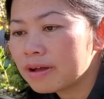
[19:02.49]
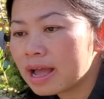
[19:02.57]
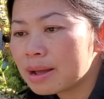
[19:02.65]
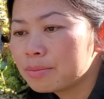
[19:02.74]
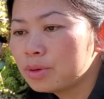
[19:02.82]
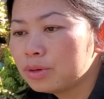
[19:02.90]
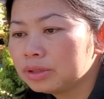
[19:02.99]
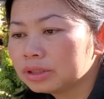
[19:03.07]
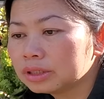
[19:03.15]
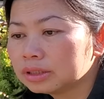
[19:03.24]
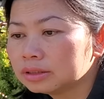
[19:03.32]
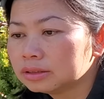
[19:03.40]
có va muôn
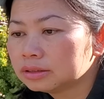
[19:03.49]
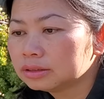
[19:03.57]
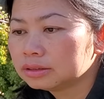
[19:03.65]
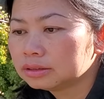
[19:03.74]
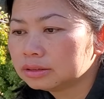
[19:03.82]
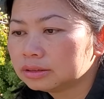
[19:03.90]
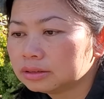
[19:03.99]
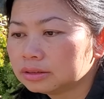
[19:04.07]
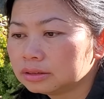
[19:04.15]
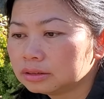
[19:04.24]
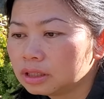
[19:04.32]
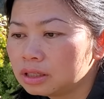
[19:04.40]
kìa
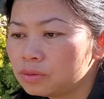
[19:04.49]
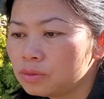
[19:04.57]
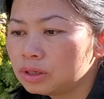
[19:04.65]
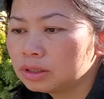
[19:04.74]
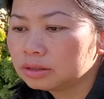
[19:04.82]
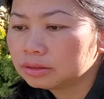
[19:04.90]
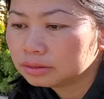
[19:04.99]
cưng quá